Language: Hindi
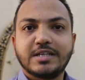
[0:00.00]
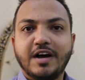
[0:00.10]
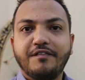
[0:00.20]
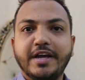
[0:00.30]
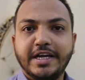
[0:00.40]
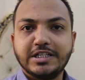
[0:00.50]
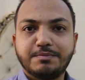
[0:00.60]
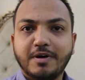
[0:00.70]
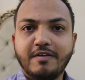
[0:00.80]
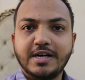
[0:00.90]
काफ़ी
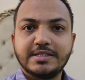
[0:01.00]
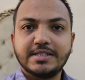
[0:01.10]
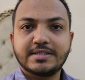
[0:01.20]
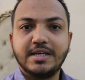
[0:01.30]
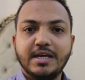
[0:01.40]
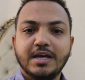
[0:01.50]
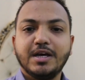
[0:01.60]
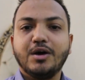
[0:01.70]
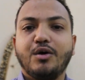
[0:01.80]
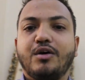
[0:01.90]
क्रिस्प आवाज़ है इसकी
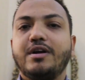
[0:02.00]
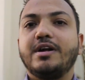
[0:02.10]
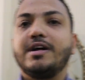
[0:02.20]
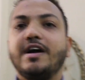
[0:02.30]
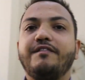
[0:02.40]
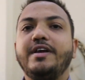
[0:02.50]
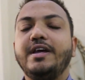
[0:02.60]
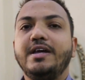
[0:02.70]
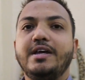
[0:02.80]
और काफ़ी